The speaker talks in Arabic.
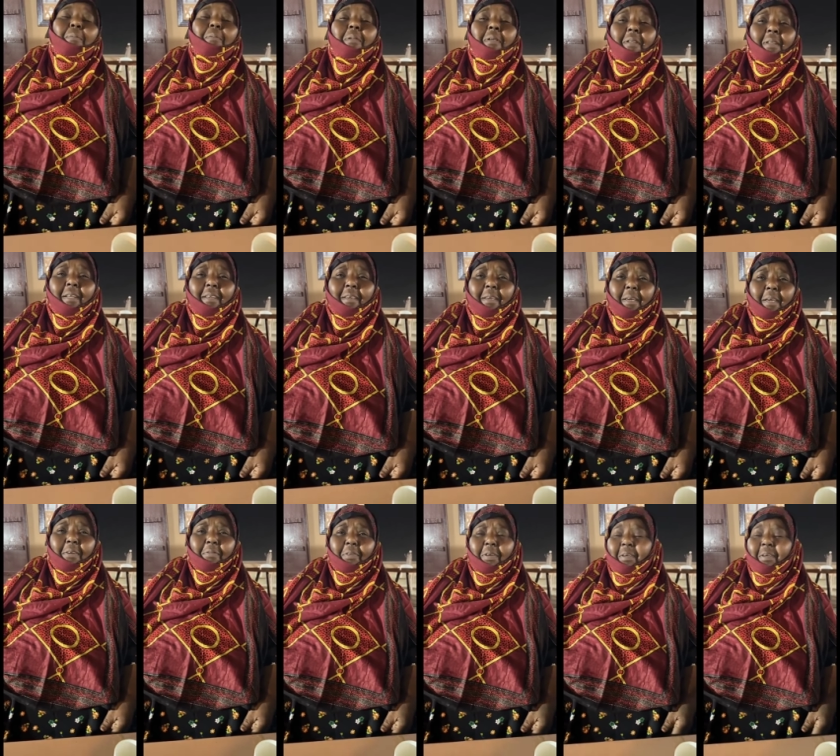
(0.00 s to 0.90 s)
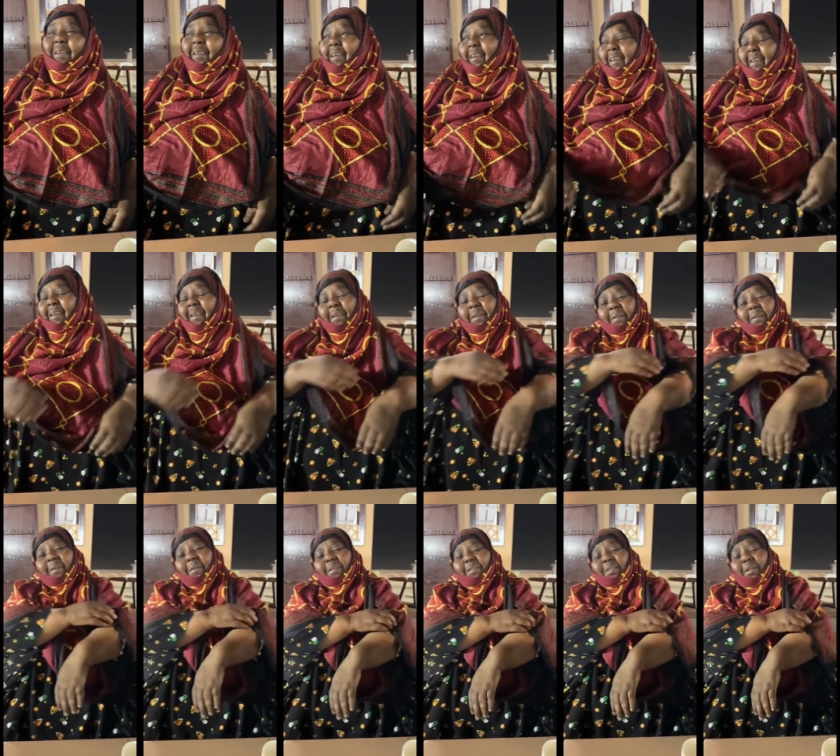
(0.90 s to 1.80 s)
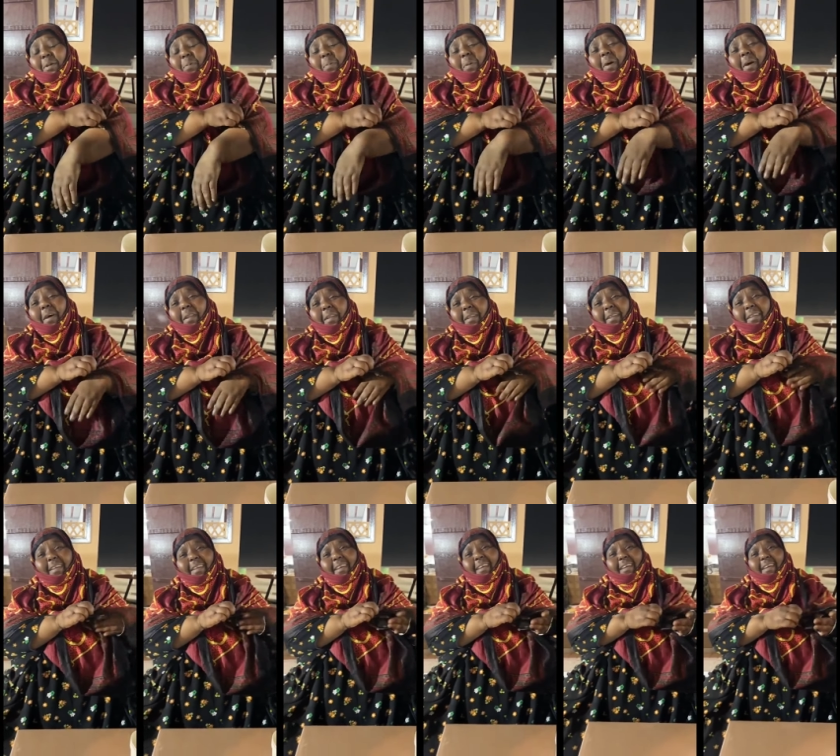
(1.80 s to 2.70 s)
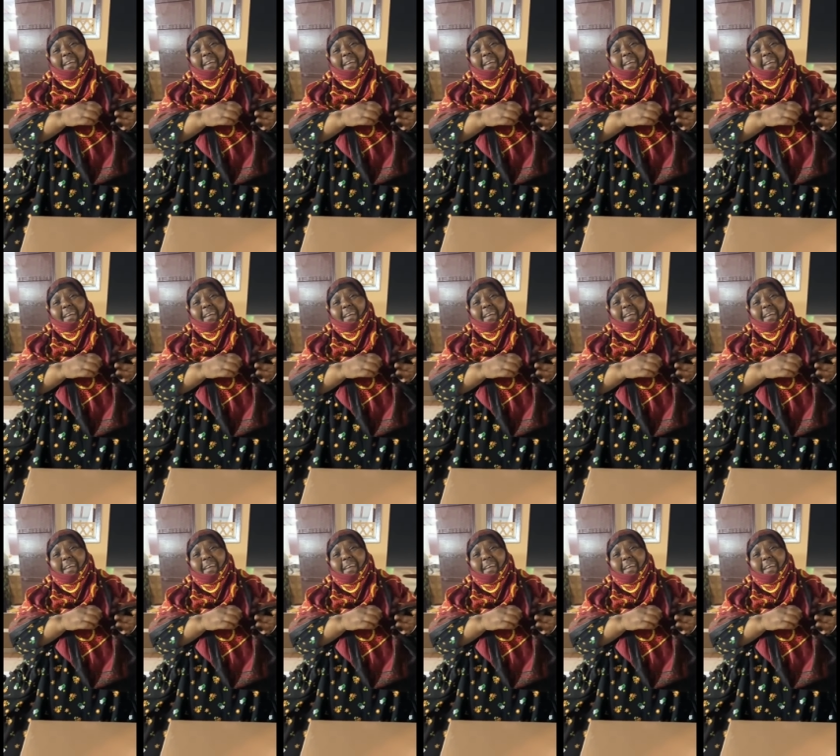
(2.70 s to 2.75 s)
الحمد لله كيفك؟ كيف صحتك؟ ايش اخبارك؟ الله